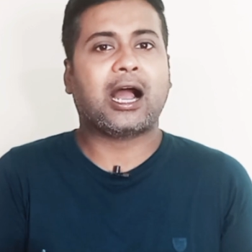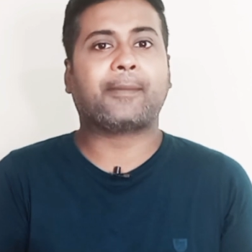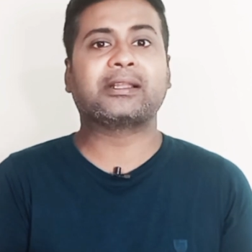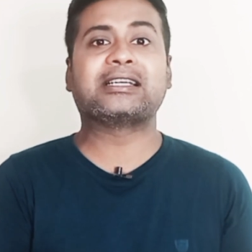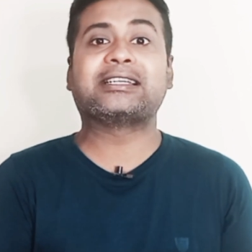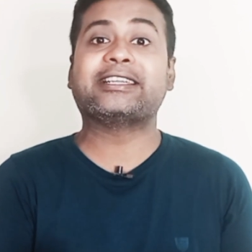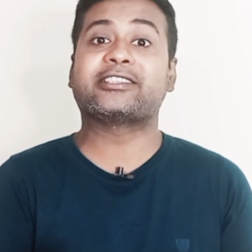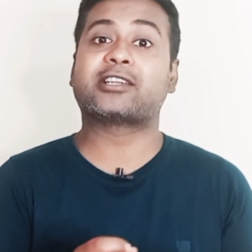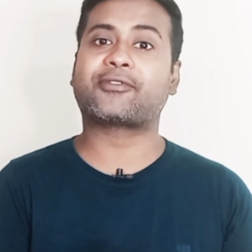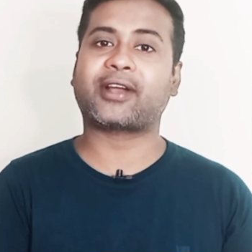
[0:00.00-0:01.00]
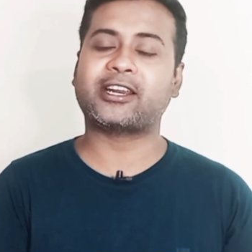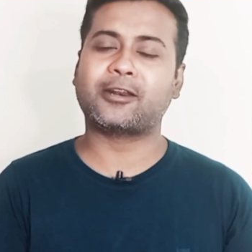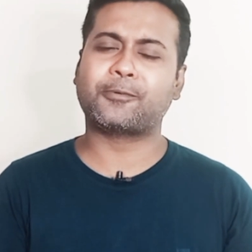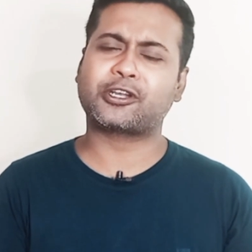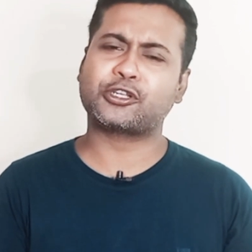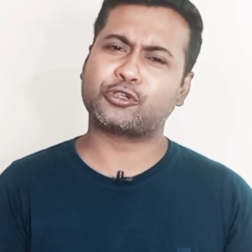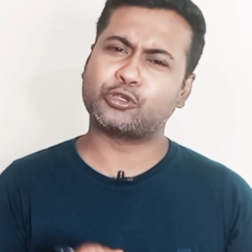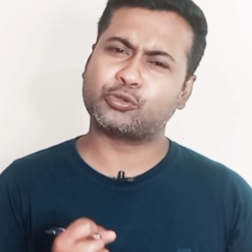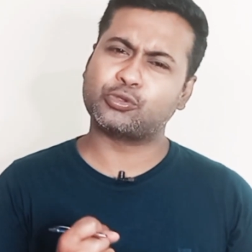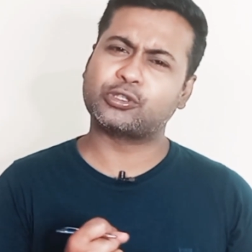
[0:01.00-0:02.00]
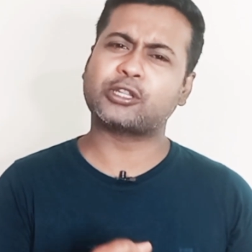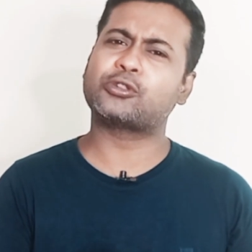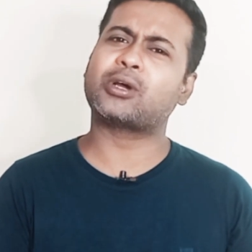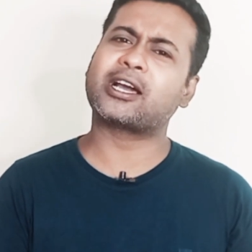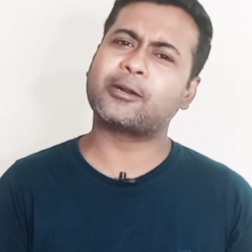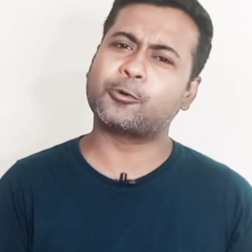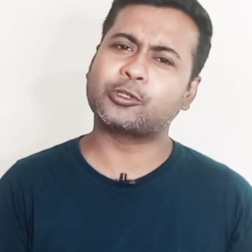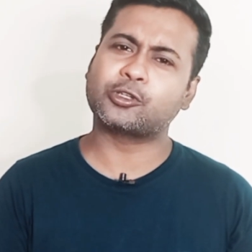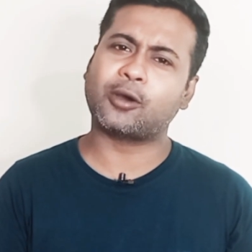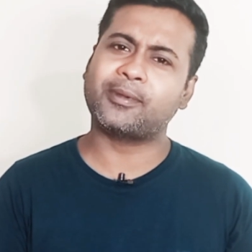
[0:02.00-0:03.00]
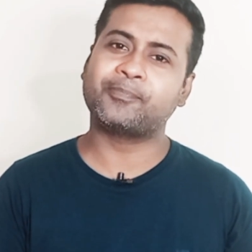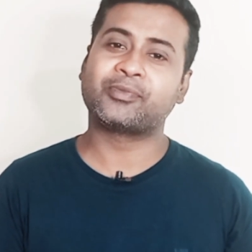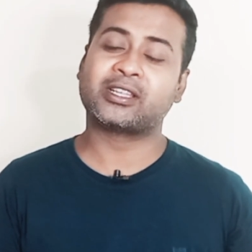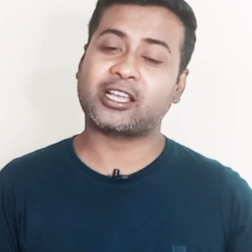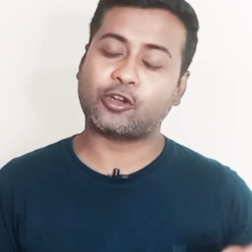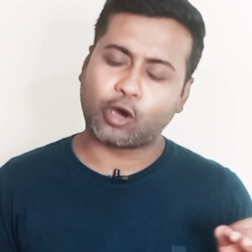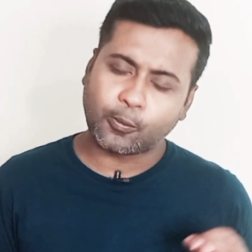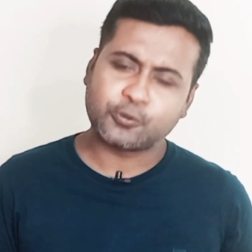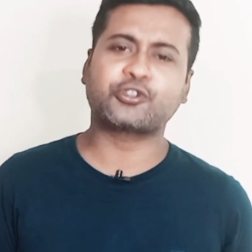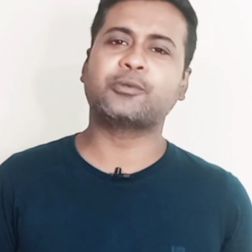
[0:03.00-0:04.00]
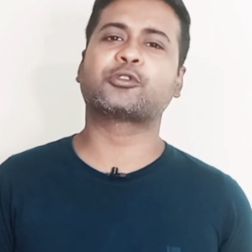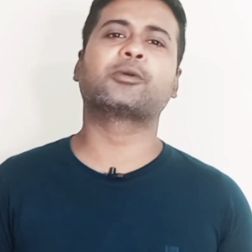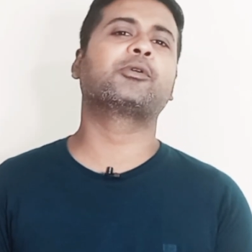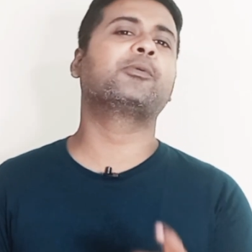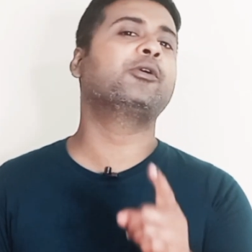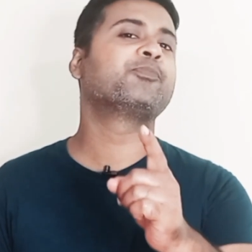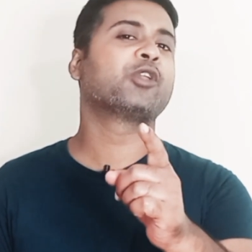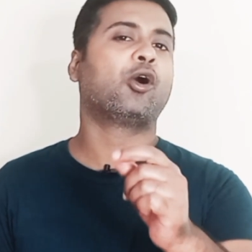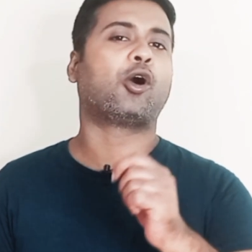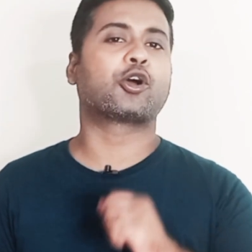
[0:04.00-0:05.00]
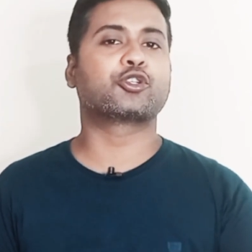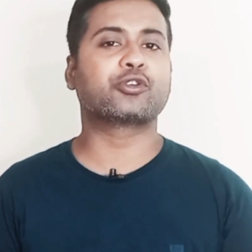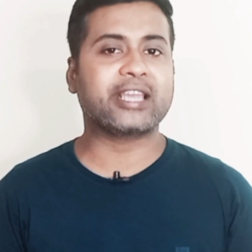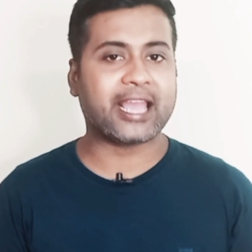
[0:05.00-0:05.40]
আমাদের টেস্ট আর ফাইনাল পরীক্ষার জন্য দুর্দান্ত আকারে পড়তে হবে তাহলে অবশ্যই প্রথম বলবো অসুখী